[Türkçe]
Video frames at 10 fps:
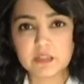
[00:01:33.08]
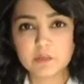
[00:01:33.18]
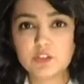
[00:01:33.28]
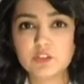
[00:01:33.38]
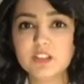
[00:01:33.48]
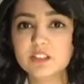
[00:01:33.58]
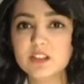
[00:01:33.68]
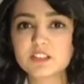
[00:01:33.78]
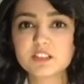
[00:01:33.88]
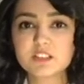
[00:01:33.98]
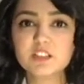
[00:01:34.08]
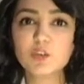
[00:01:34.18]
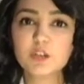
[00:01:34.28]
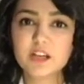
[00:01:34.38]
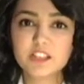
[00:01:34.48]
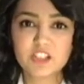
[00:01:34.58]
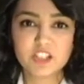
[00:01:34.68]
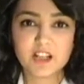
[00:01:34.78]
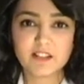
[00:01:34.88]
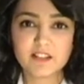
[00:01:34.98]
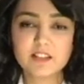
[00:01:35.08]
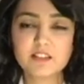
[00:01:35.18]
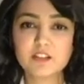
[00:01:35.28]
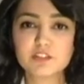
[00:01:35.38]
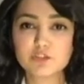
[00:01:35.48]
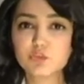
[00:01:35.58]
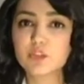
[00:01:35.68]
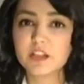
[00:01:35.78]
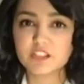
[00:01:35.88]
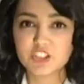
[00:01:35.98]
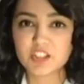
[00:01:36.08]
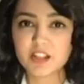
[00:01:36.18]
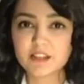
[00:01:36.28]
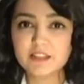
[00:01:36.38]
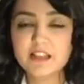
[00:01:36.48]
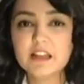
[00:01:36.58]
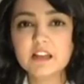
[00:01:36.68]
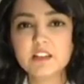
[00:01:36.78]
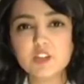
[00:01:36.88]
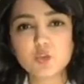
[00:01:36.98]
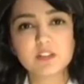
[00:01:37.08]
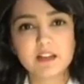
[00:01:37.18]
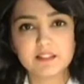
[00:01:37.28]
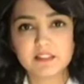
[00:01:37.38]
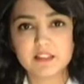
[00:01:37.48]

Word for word: gibi kronik rahatsızlığı olan kişilerde, tansiyon olan kişilerde daha çok dikkat